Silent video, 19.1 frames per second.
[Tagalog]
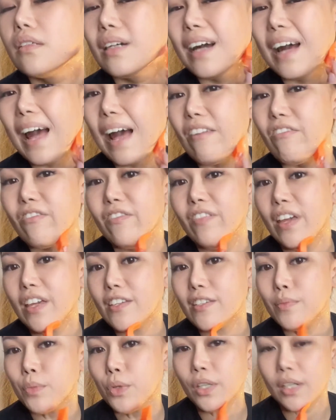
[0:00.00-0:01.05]
half
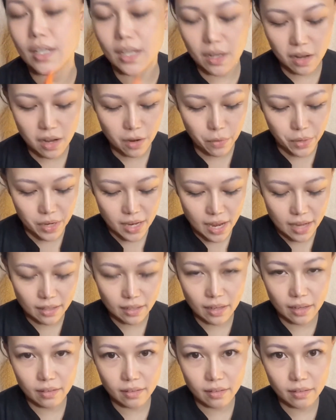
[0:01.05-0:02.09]
face muna ang gagawin
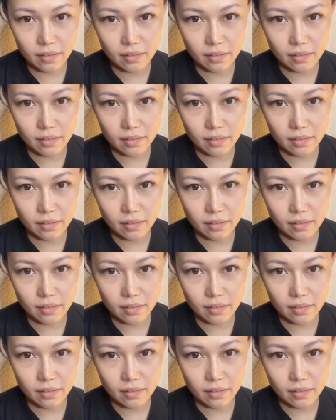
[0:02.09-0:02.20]
natin.